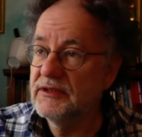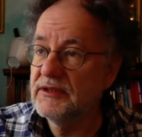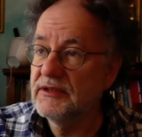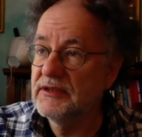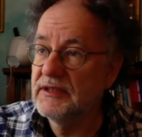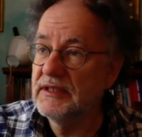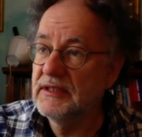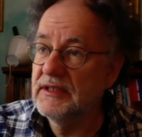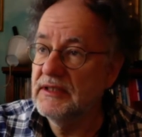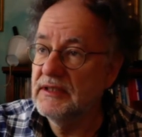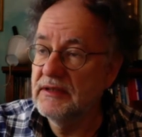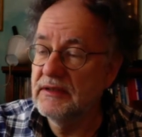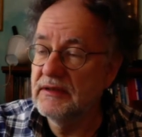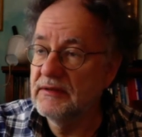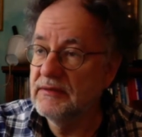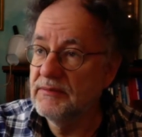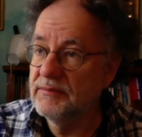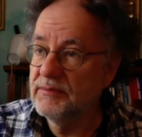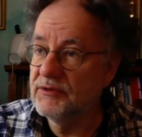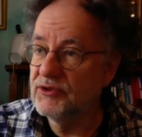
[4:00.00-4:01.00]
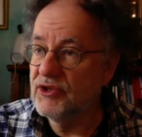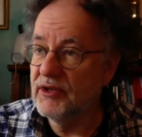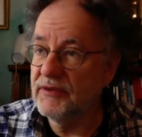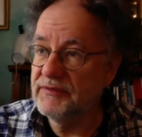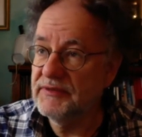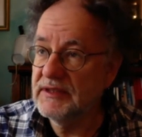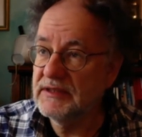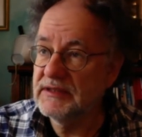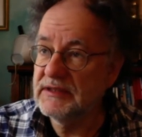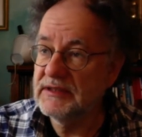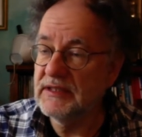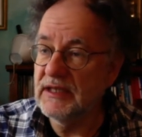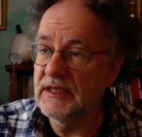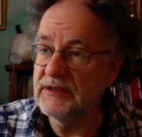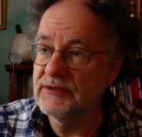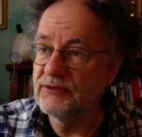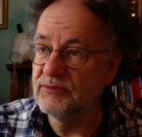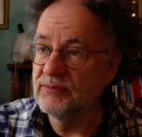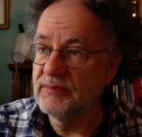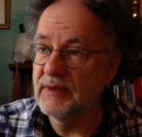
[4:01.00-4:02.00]
die äh, beschäftigt sich
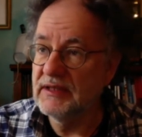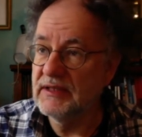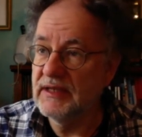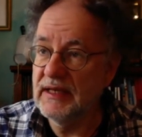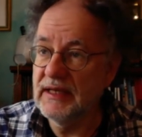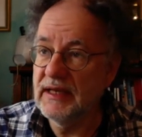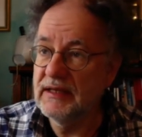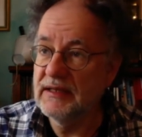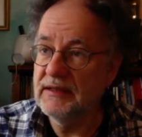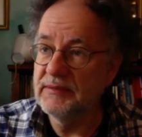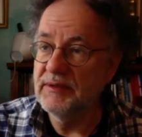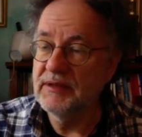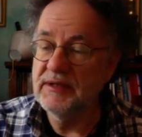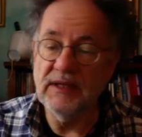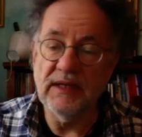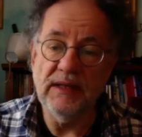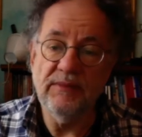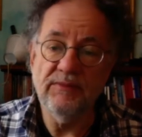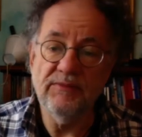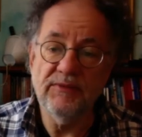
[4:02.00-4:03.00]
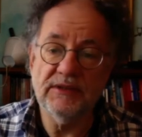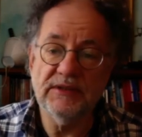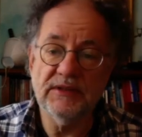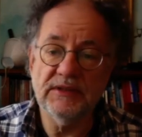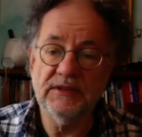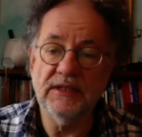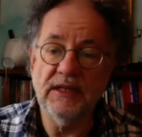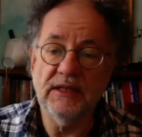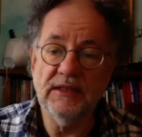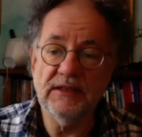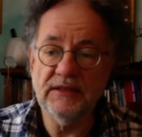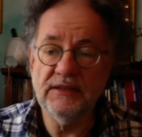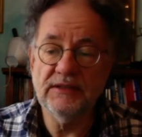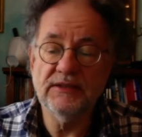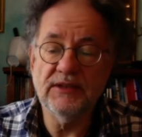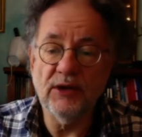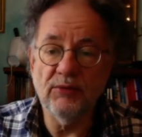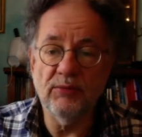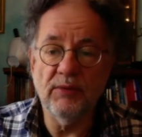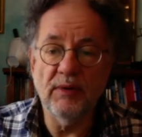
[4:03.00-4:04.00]
also mal näher näherhin mit dem, was ist eigentlich
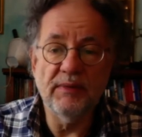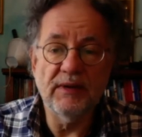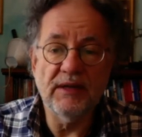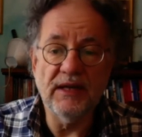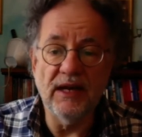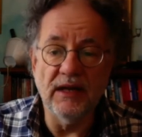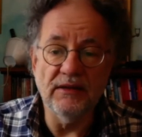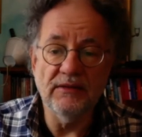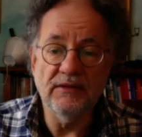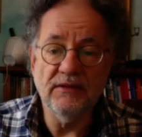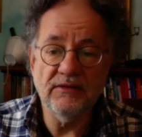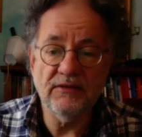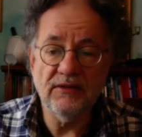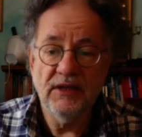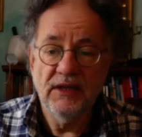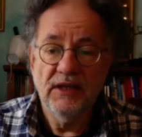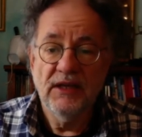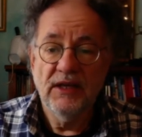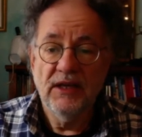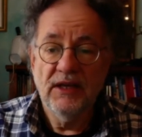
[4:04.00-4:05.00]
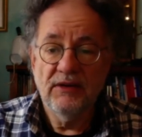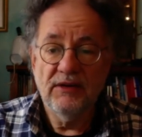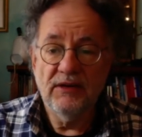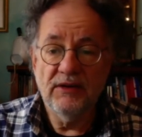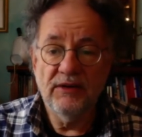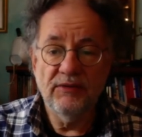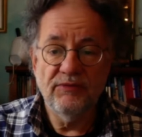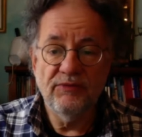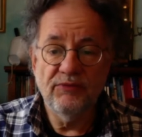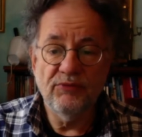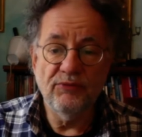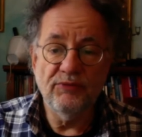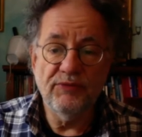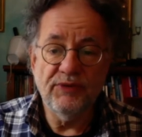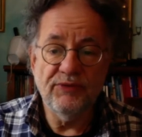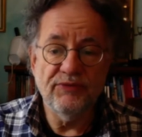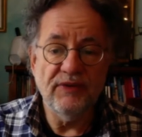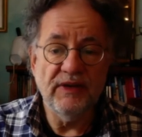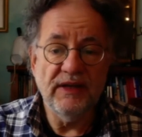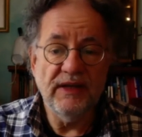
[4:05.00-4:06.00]
darüber bekannt, äh, so
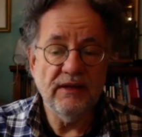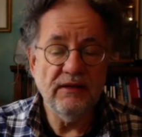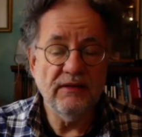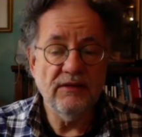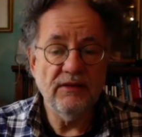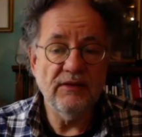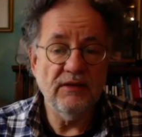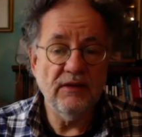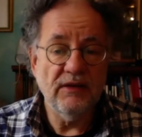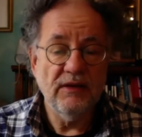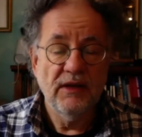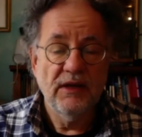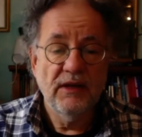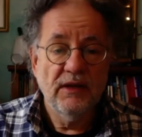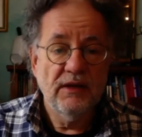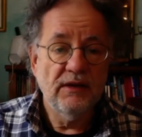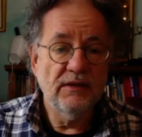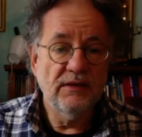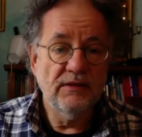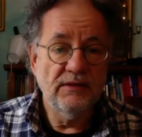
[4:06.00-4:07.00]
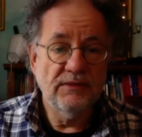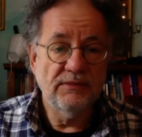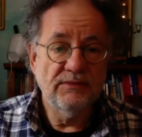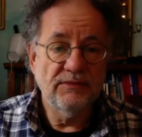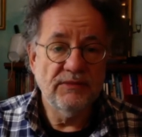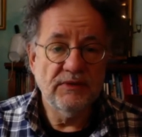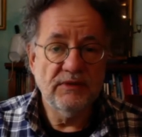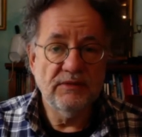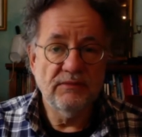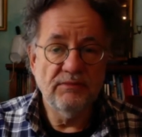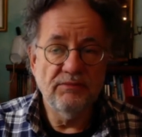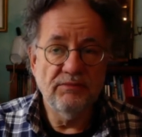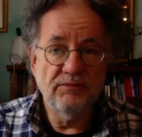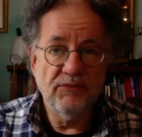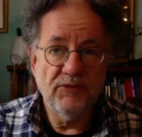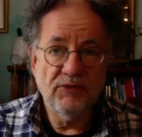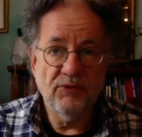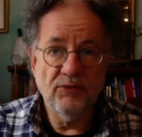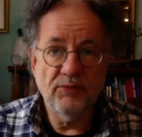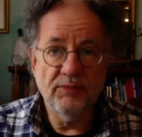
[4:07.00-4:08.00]
wie Pflegende ähm,
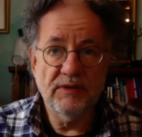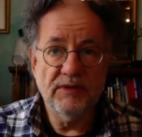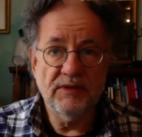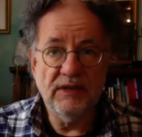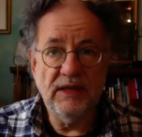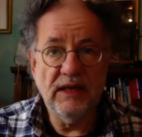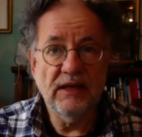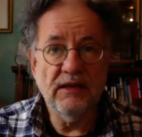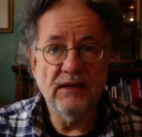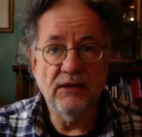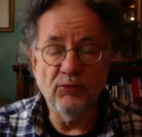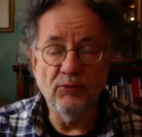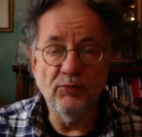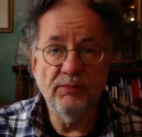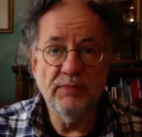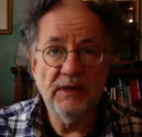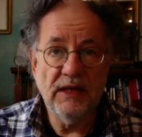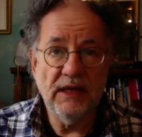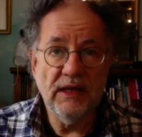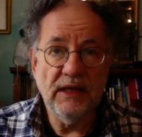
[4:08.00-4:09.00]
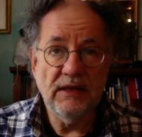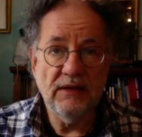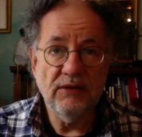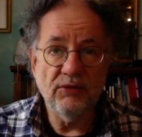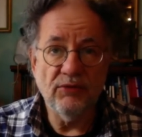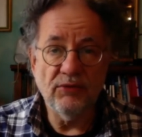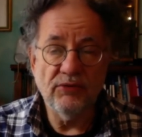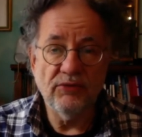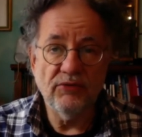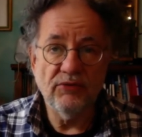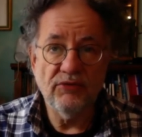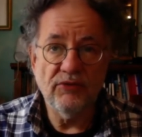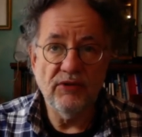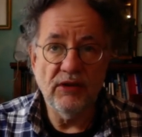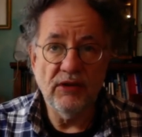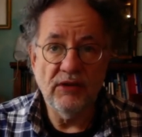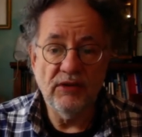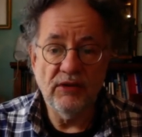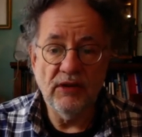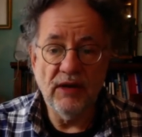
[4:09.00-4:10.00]
so mit Ekel umgehen. Und
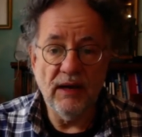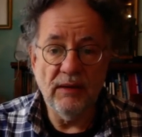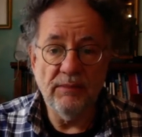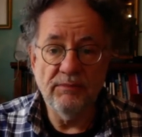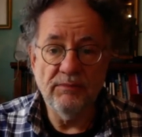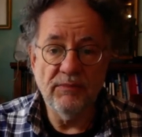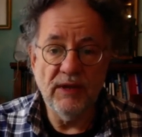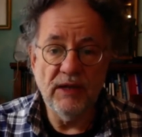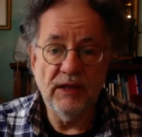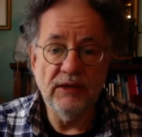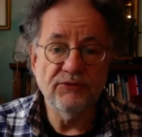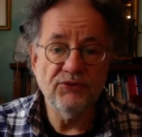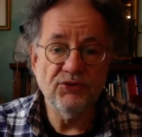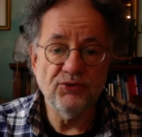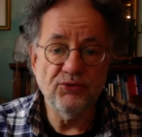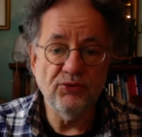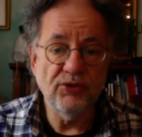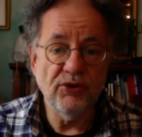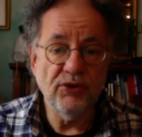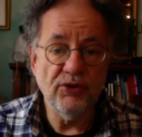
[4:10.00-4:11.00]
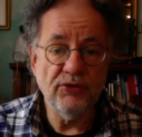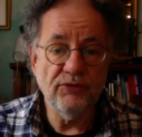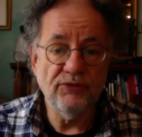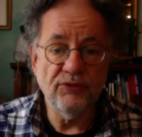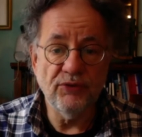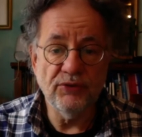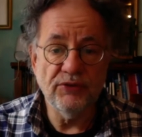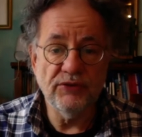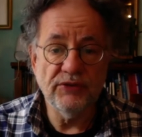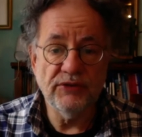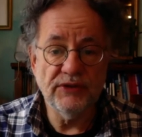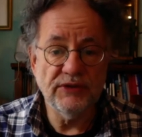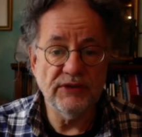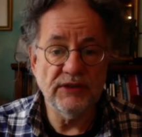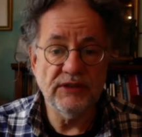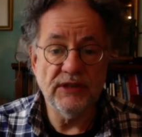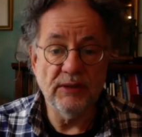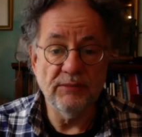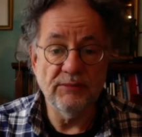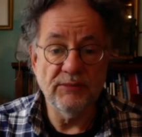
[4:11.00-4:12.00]
die haben elf Studien gefunden, die
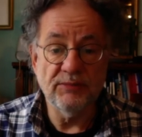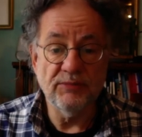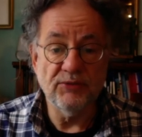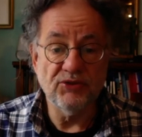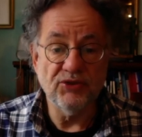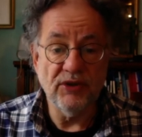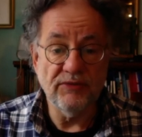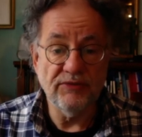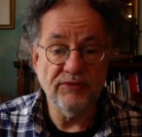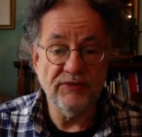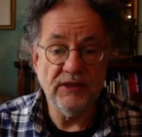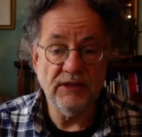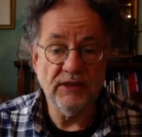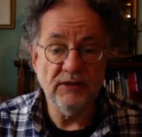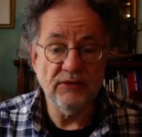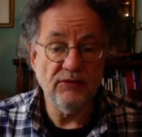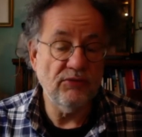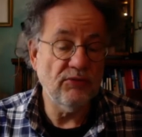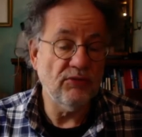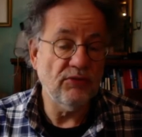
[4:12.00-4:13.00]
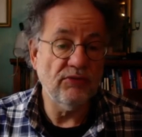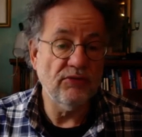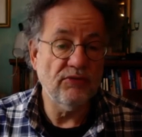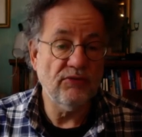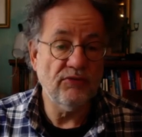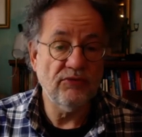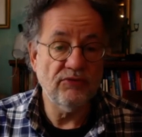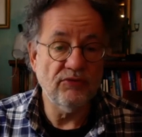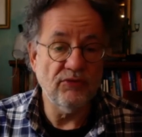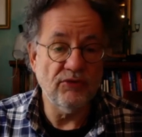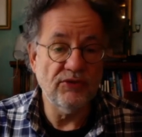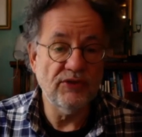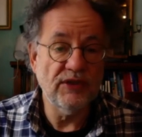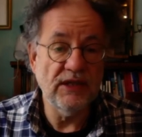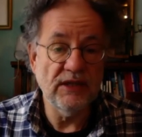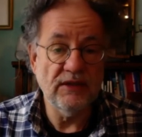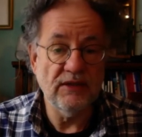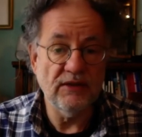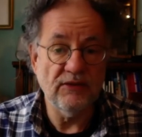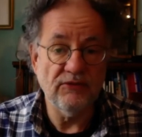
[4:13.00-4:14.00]
sich damit beschäftigen und
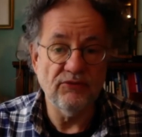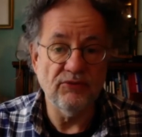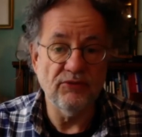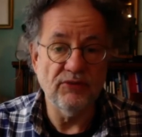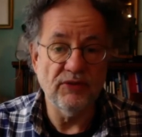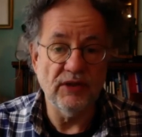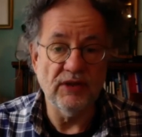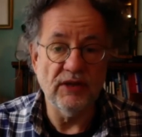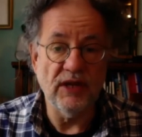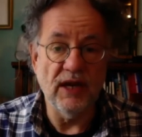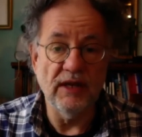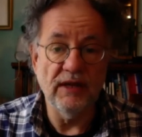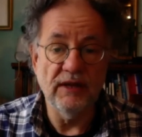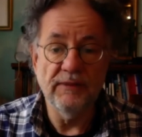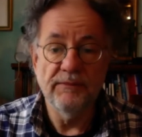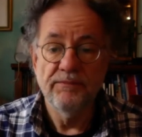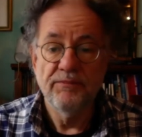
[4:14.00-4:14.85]
sortieren das unter drei äh,